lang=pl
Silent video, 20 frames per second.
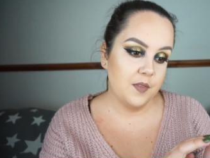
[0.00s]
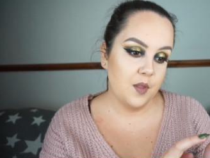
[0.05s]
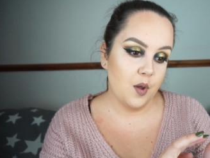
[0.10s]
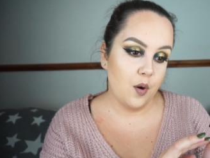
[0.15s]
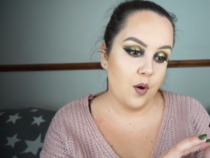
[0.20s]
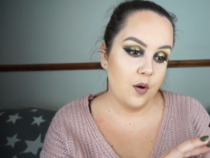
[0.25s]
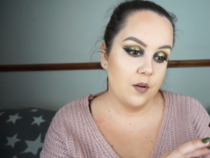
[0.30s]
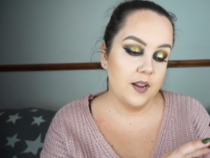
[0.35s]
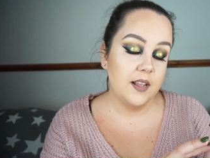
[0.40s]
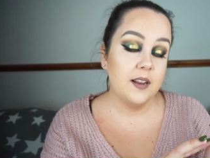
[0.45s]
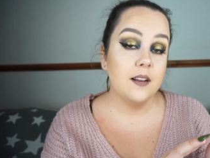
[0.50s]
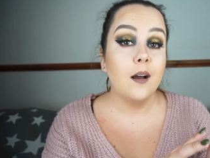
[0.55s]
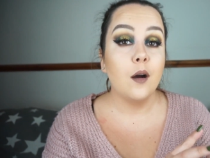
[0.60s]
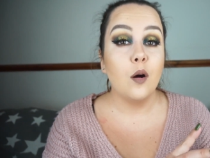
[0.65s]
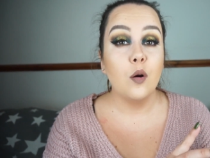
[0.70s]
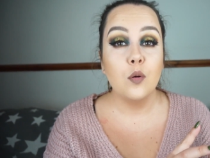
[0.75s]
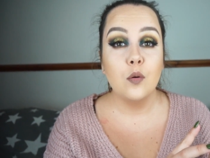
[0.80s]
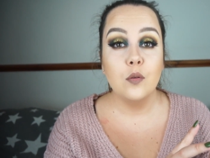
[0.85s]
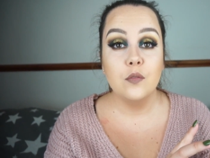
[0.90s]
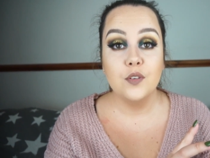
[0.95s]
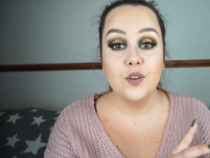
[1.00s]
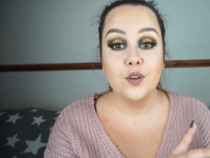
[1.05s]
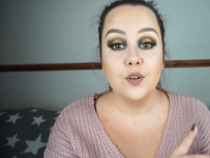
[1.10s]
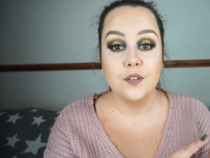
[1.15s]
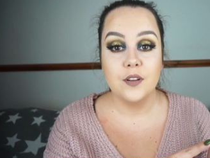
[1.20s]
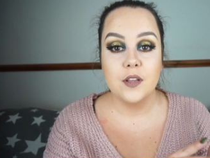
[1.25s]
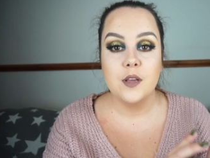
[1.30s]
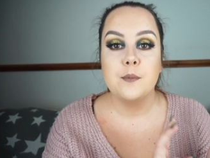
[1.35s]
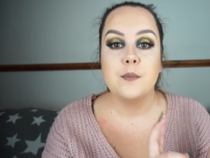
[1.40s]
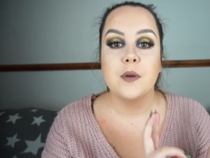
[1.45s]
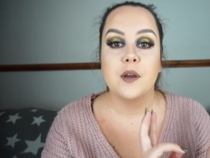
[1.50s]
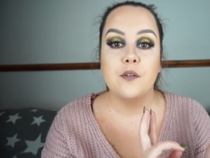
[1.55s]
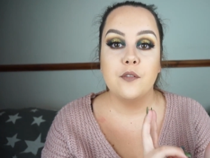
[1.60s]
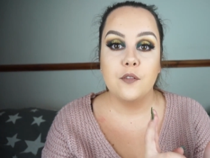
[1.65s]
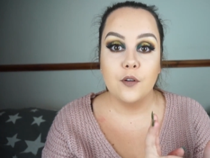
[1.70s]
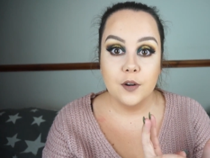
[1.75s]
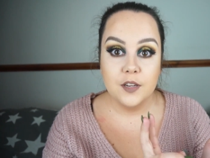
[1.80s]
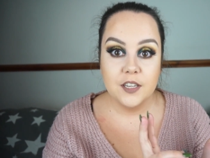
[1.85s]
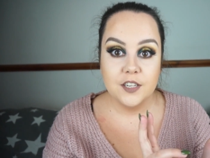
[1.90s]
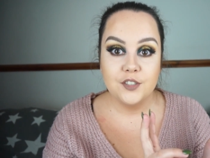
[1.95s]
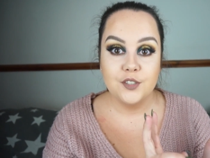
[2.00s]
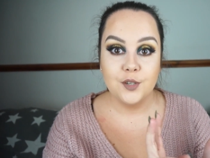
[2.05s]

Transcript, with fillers: one na oku wyglądają jak folie,